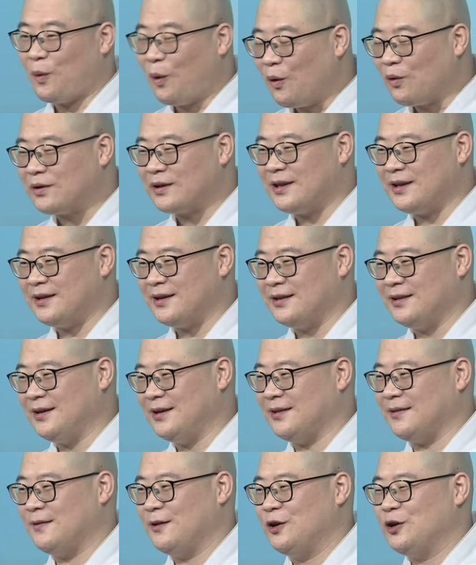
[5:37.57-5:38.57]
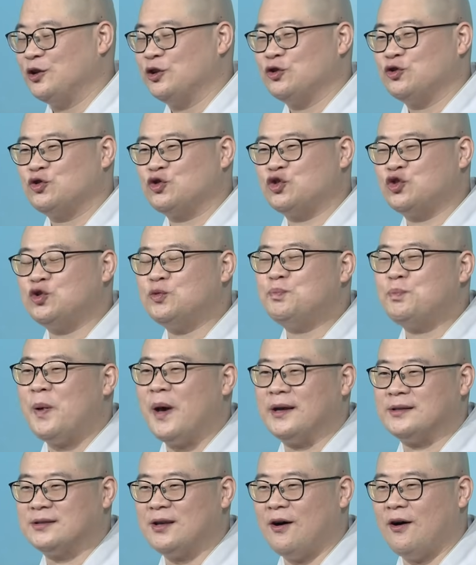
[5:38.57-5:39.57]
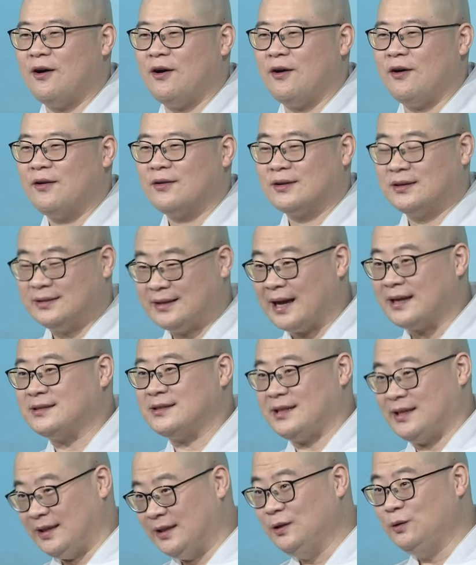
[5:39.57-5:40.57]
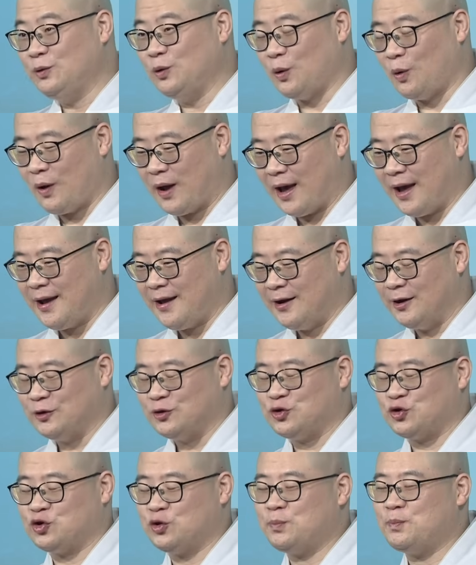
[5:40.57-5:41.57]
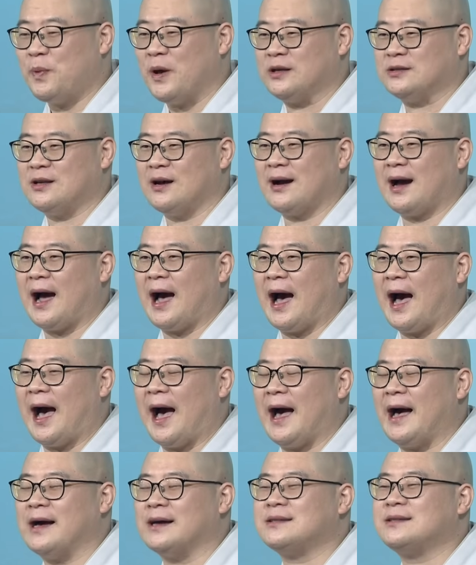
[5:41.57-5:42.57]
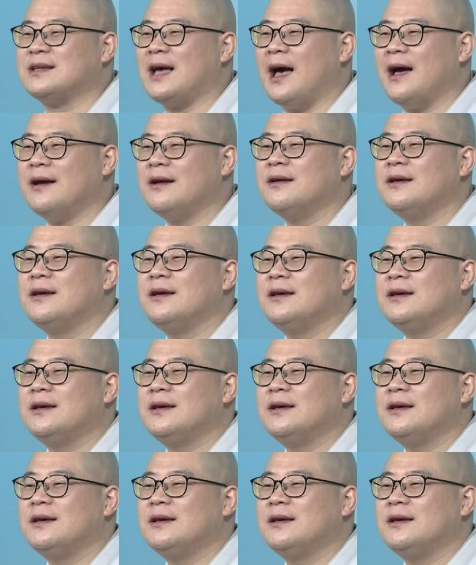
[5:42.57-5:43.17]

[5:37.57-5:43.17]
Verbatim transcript: 코끼리는 숲에서 그 당시 인도의 숲에서 가장